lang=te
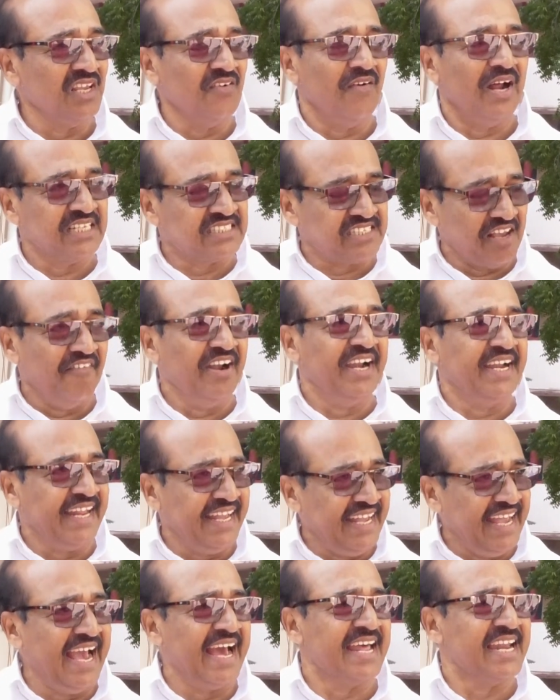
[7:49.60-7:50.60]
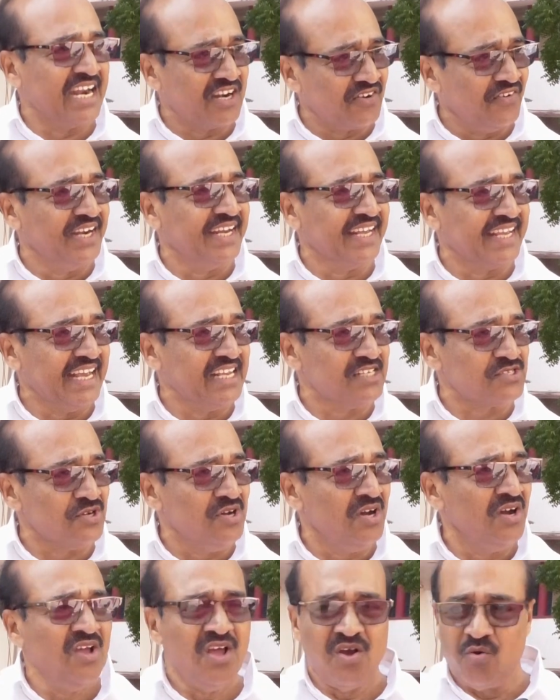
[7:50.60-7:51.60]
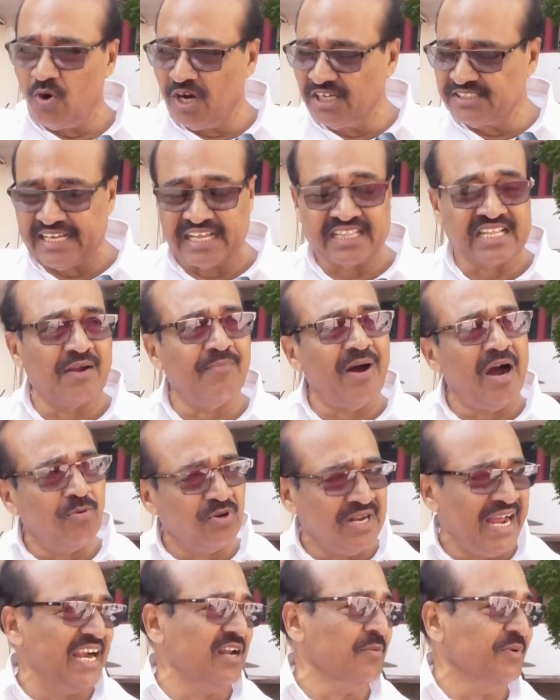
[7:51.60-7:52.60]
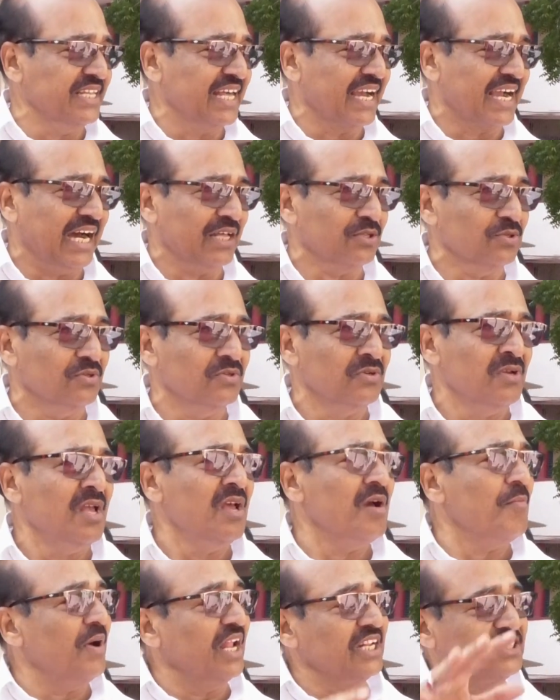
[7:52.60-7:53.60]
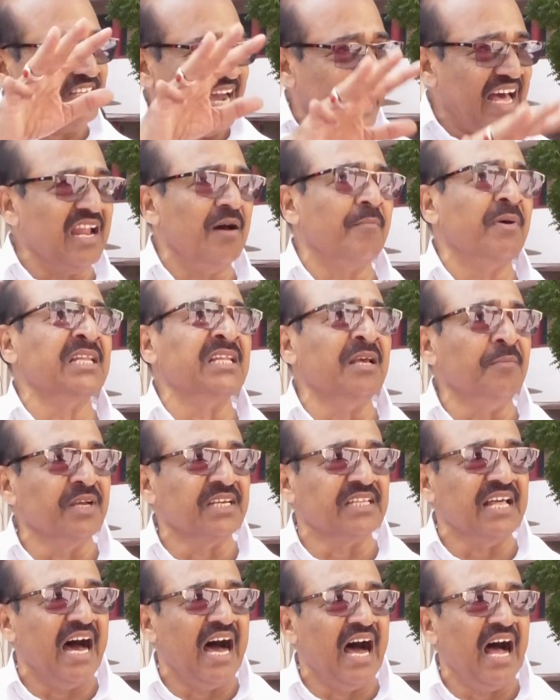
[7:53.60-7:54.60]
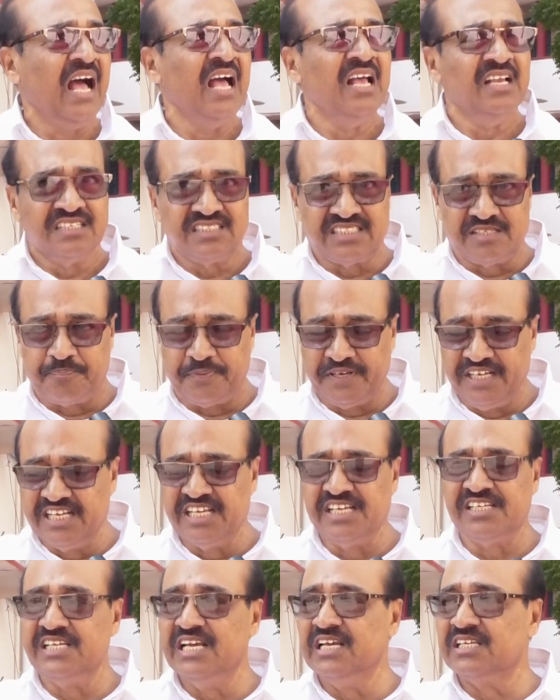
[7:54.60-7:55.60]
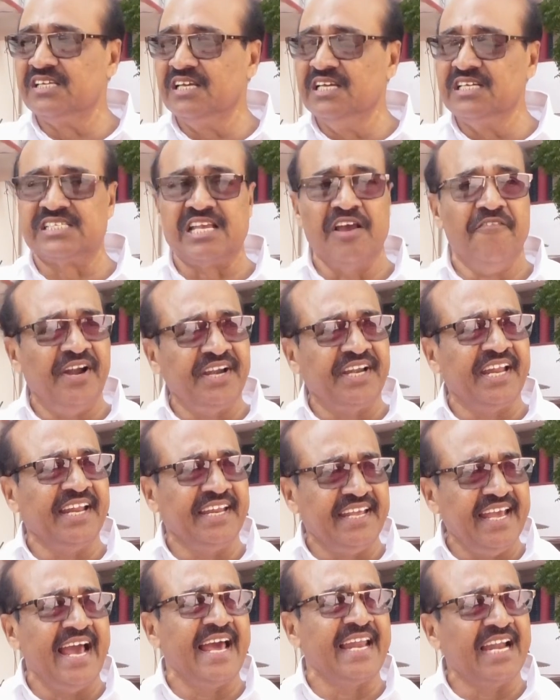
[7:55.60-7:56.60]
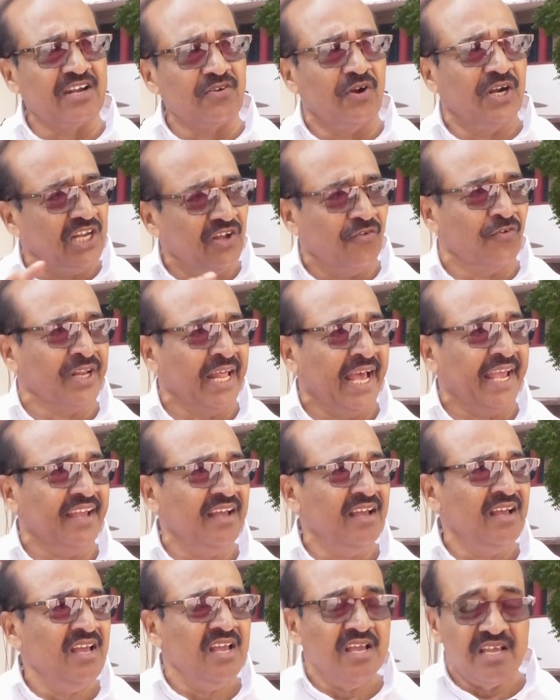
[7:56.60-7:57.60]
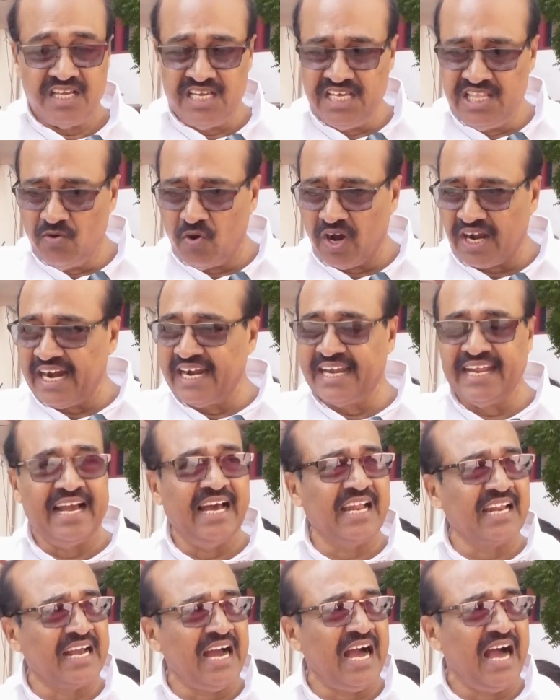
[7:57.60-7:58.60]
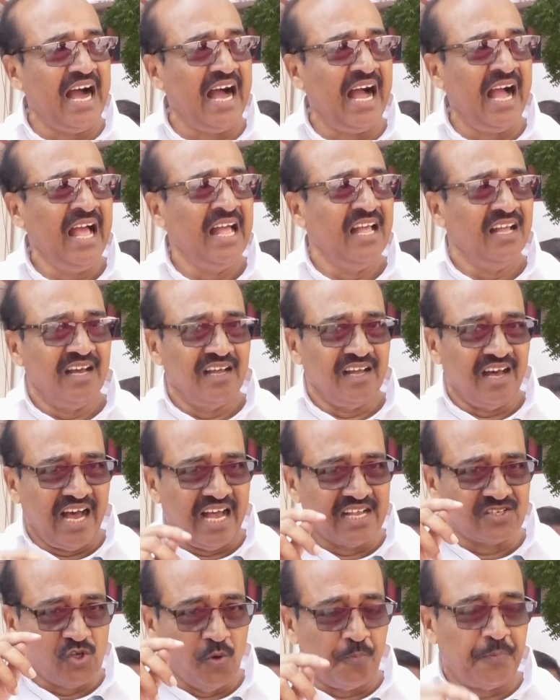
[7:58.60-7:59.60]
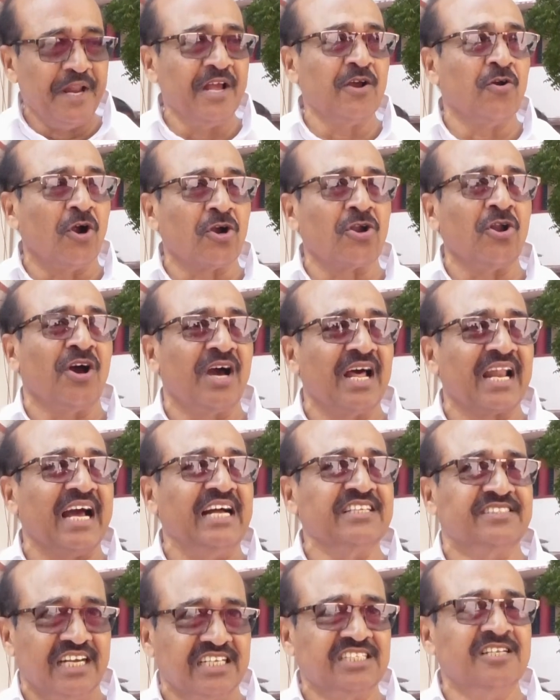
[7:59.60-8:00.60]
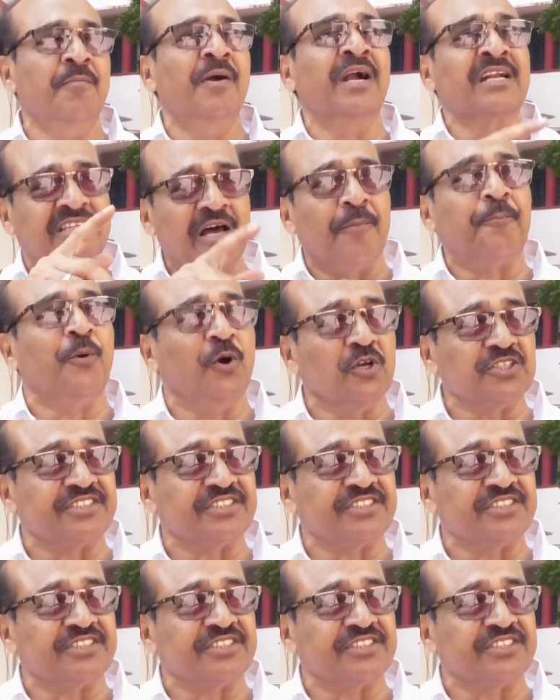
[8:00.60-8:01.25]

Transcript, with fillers: ఇవాళ సెవెంటీ ఏ అనేటువంటి కేసు ఒక చంద్రబాబు నాయుడు మీదే కాదు వాళ్ళు చాలామంది మీద ఈ సెవెంటీన్ ఏ అనేటువంటి ఉన్నాయి ఇది ఒక్కటి కనుక ఆ సుప్రీంకోర్టులో కనుక జడ్జిమెంట్ తప్పు